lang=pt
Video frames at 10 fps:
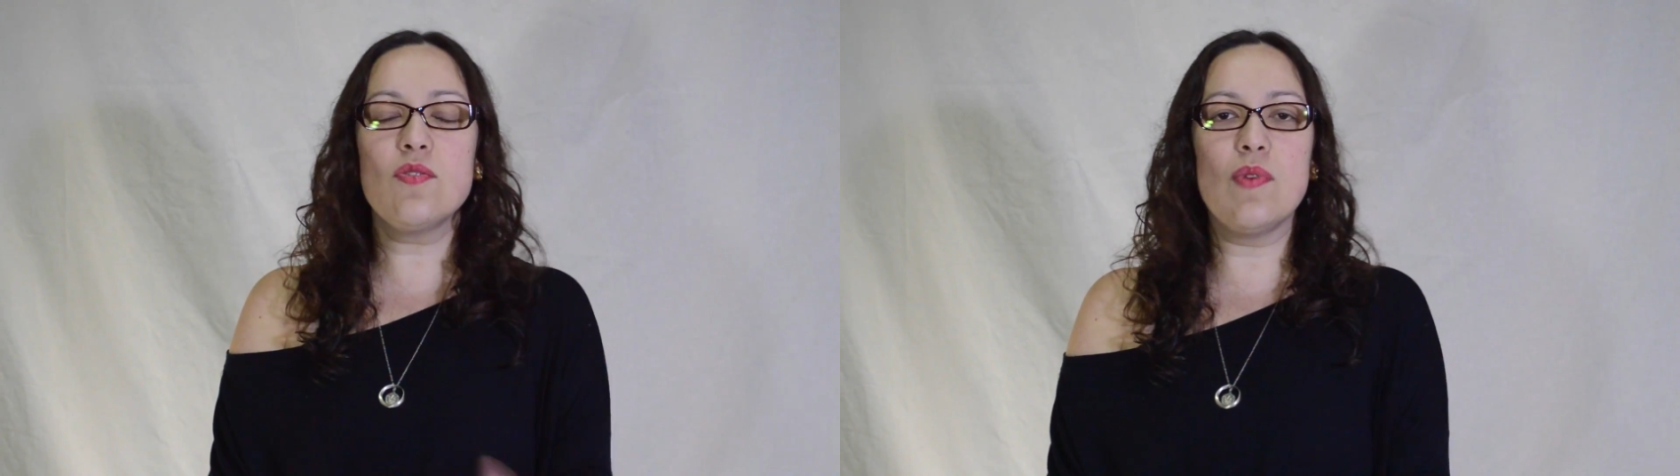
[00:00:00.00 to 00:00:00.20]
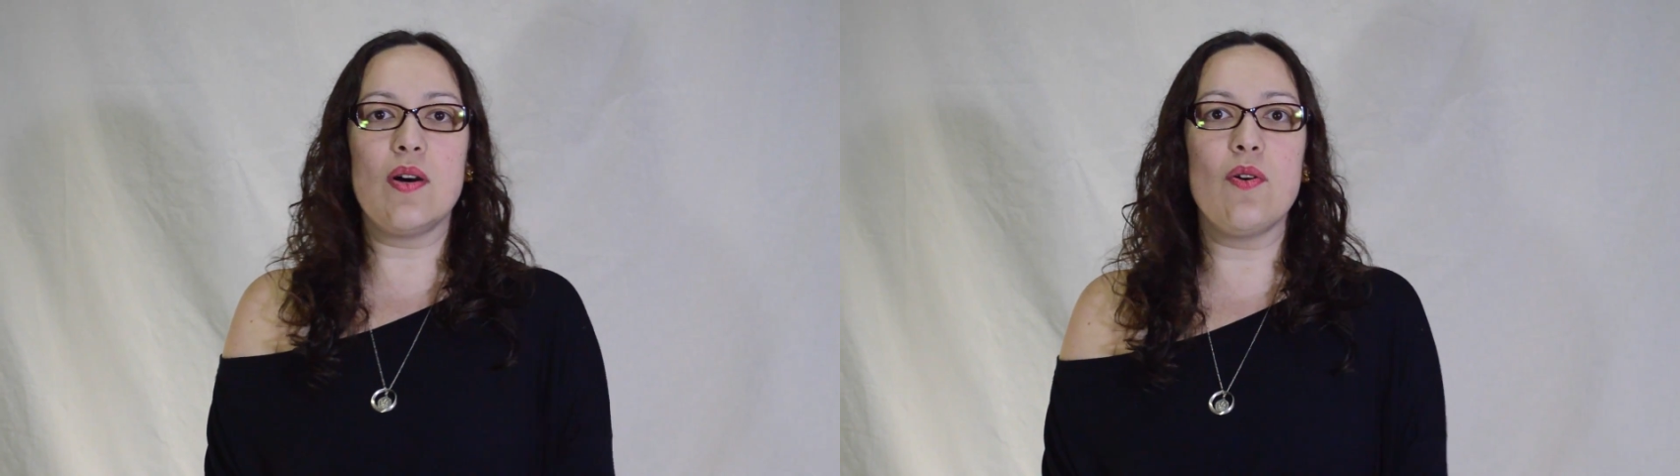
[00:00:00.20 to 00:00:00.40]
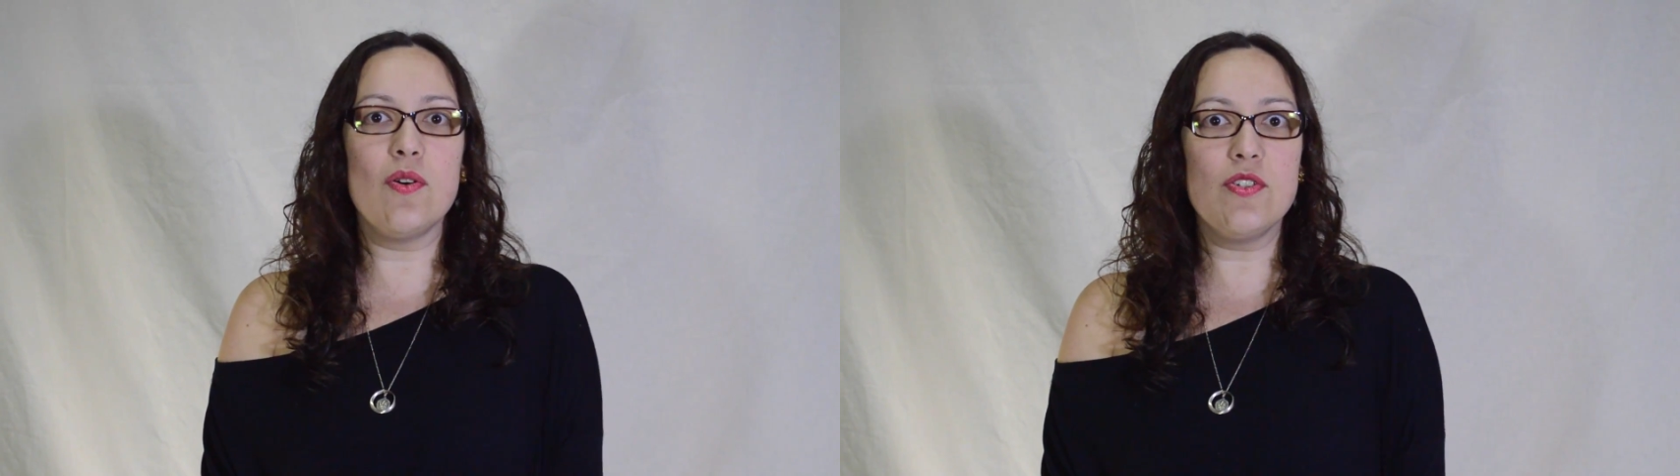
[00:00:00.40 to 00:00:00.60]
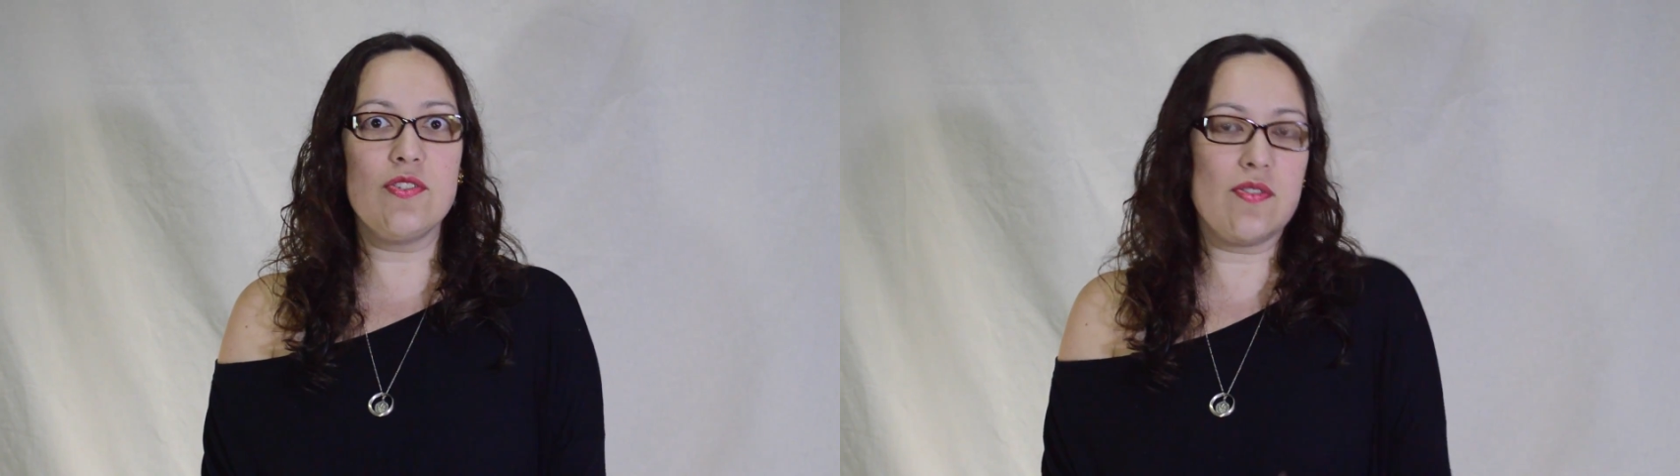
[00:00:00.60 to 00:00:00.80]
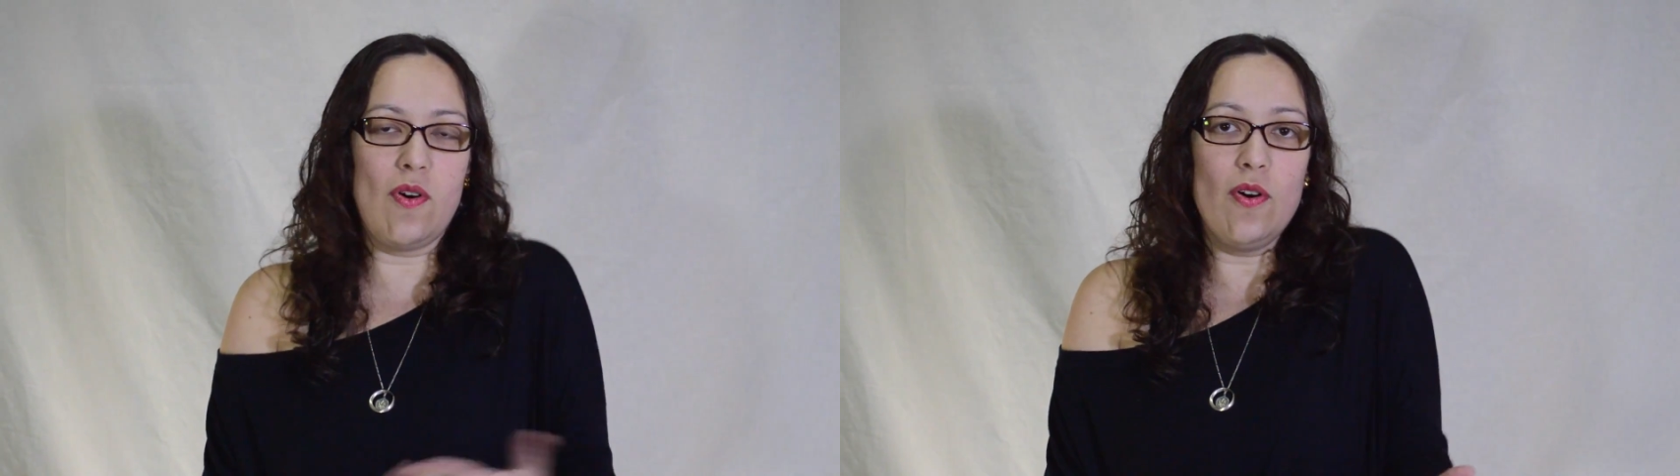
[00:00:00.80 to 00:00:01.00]
com
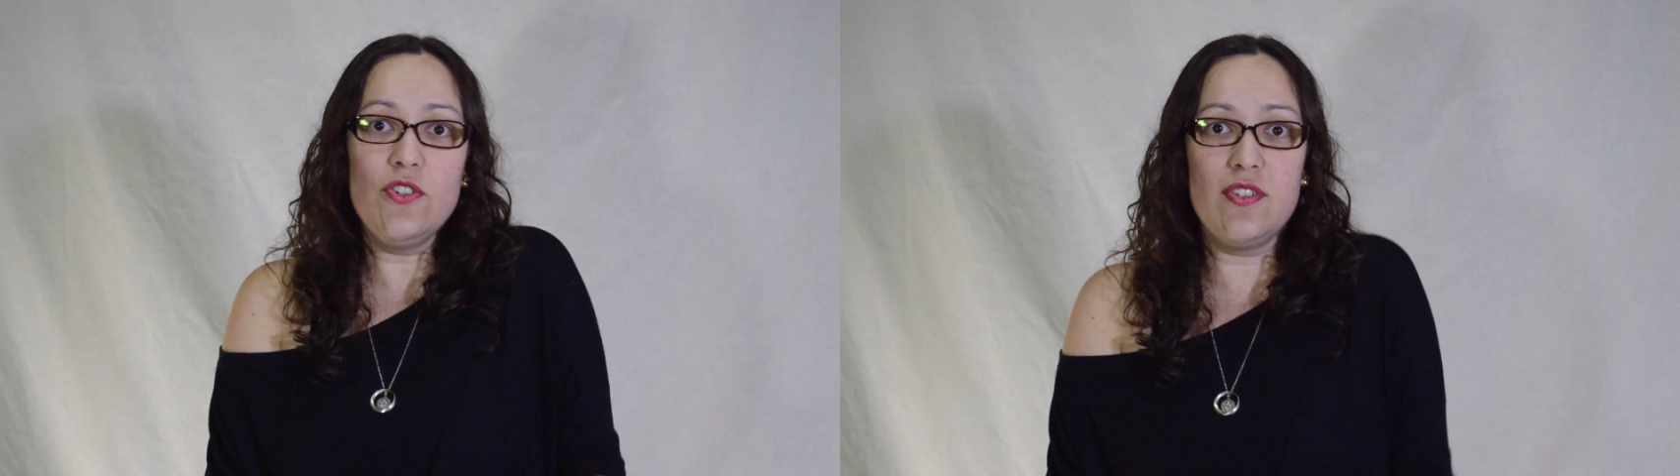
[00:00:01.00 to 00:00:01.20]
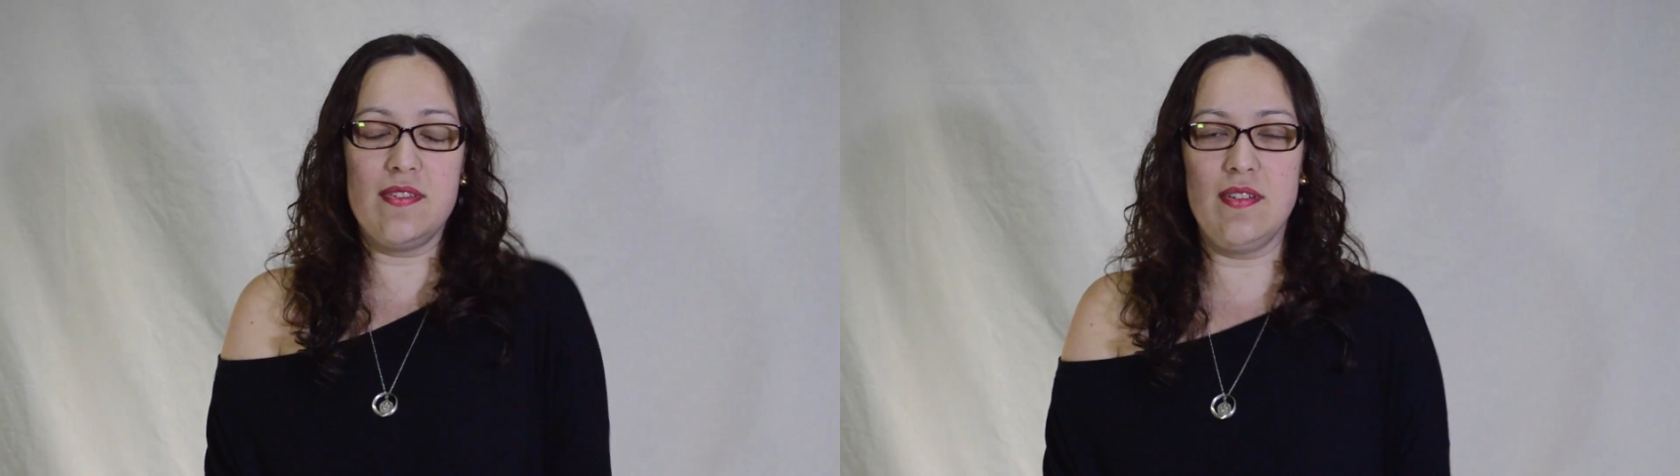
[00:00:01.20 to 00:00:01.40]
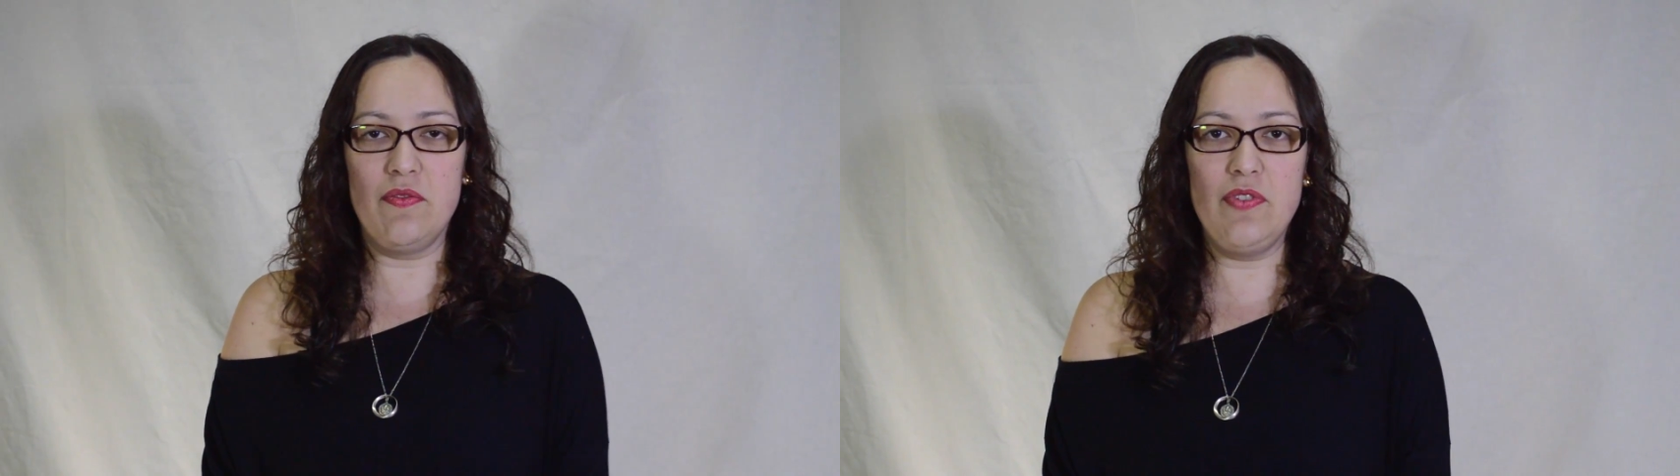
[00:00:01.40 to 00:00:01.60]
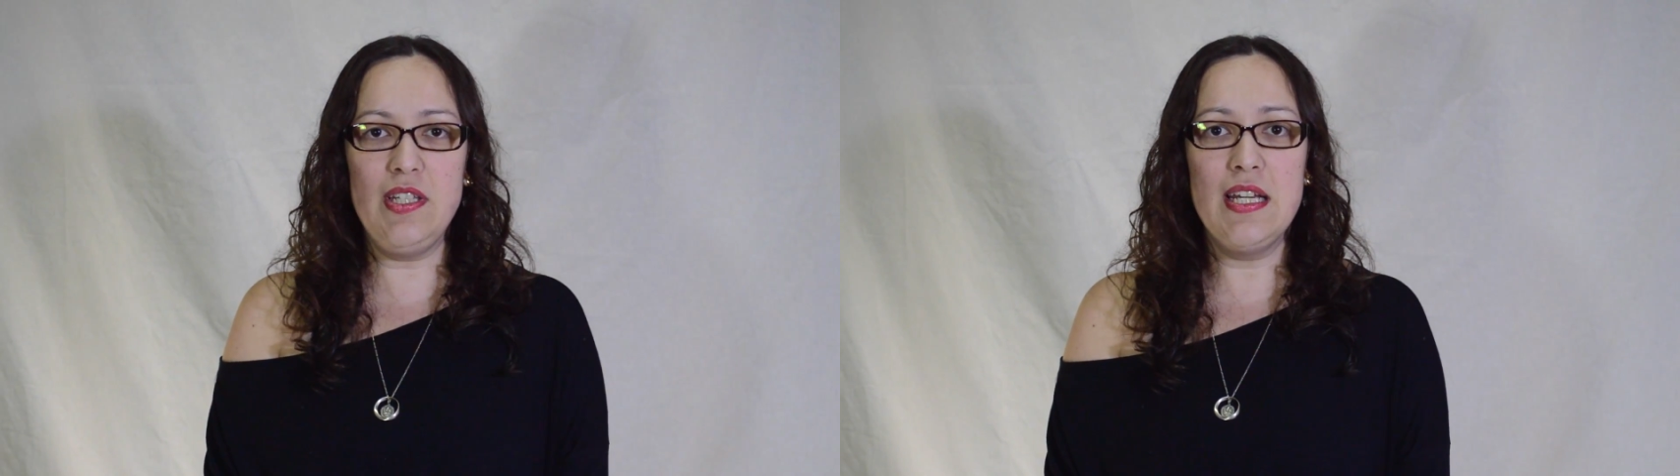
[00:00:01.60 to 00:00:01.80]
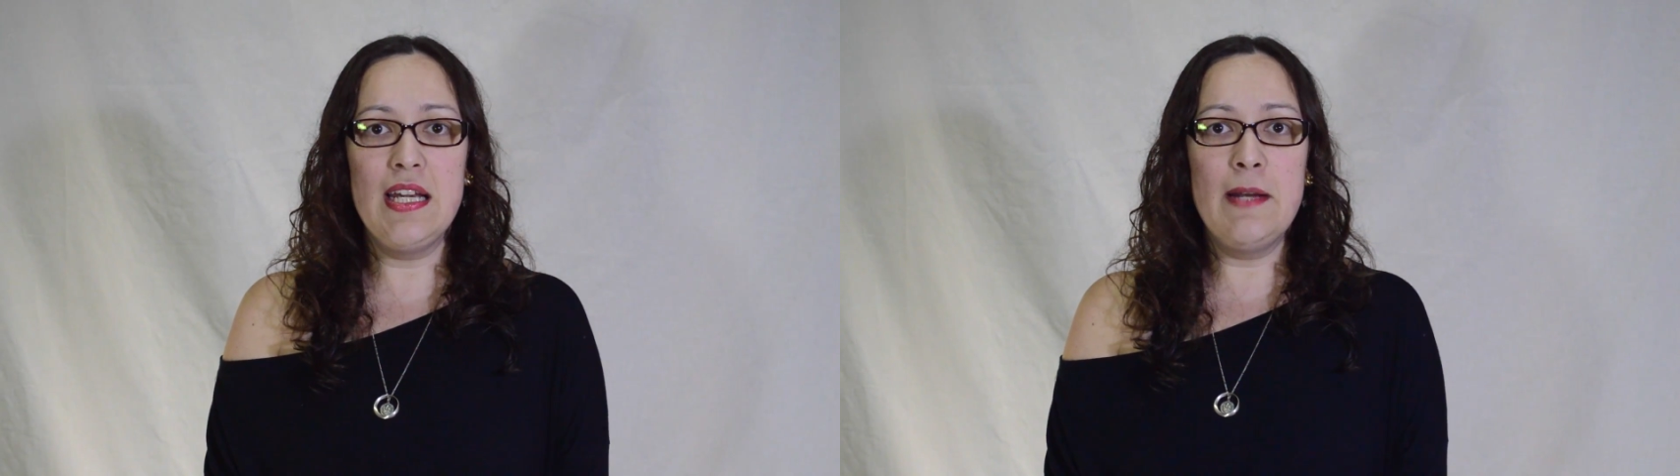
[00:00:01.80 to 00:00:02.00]
as rochas, enfim,